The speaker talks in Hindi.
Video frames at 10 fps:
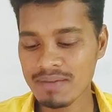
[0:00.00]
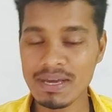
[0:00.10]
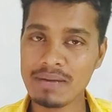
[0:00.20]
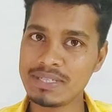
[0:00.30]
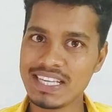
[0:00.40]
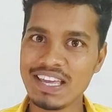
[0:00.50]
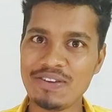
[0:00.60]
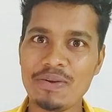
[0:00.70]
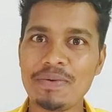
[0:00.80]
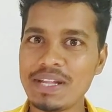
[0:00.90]
कि मैं हमेशा
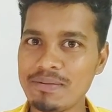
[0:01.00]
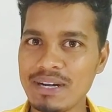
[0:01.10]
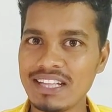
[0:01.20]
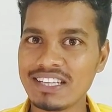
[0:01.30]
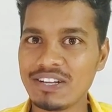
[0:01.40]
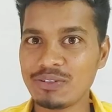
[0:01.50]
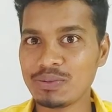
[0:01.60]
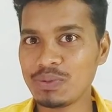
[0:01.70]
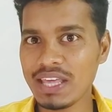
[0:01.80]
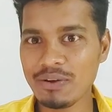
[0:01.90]
गिवे विनर बनाता रहता
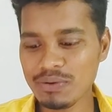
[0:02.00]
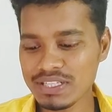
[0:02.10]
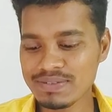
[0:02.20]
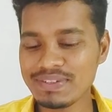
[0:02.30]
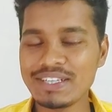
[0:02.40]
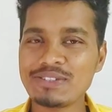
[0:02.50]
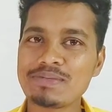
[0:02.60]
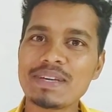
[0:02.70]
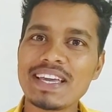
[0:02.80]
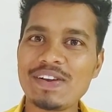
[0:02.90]
हूँ तो देखो इस
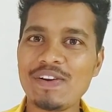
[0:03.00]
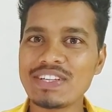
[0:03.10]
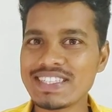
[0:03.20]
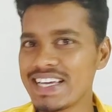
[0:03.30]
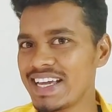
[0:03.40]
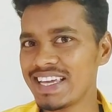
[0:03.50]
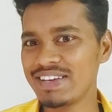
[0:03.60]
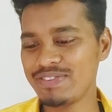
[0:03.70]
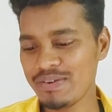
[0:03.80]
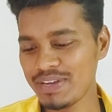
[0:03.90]
वीडियोज में कि कौन से है
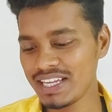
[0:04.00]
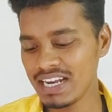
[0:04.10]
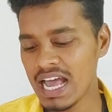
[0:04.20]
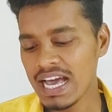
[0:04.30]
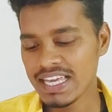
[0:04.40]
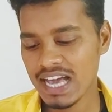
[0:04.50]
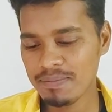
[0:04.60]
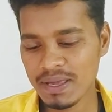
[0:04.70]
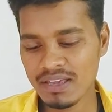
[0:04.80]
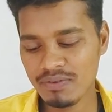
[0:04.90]
गिवे विनर
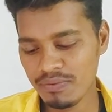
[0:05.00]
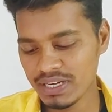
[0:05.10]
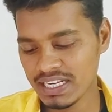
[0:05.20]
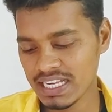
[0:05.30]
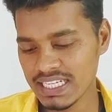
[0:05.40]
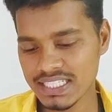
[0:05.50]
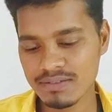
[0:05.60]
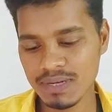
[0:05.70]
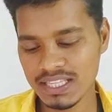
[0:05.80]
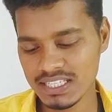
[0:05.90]
यहाँ पे गिवे विनर के
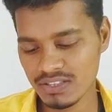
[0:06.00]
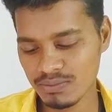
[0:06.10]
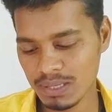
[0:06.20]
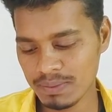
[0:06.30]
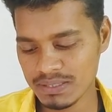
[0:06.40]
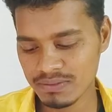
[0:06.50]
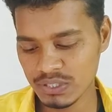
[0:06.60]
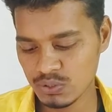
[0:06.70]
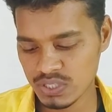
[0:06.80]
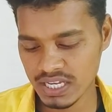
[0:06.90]
लिस्ट में बात की जाए तो मेरे पास
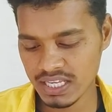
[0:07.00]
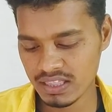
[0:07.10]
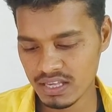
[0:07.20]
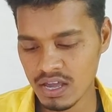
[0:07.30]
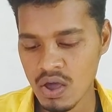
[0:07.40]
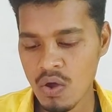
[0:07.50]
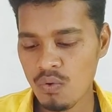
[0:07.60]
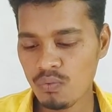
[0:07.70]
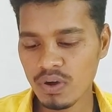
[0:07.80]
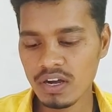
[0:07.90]
वीडियोज है कितने
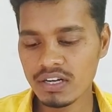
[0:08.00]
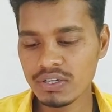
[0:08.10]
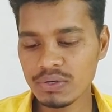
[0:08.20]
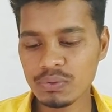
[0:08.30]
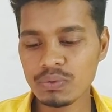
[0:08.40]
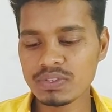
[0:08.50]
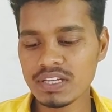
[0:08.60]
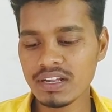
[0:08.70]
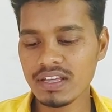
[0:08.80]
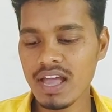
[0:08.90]
वन टू
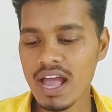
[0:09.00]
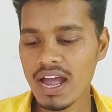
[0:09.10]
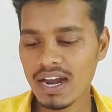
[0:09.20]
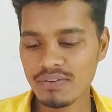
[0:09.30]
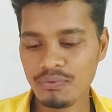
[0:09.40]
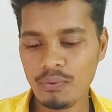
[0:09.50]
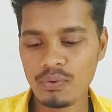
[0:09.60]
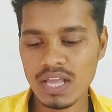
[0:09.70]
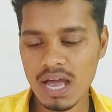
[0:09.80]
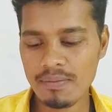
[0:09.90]
थ्री एंड
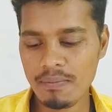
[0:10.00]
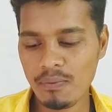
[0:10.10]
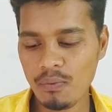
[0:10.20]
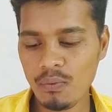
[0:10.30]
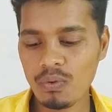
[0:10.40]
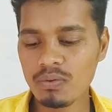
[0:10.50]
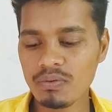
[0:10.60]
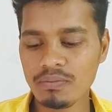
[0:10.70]
फोर यहाँ पे फोर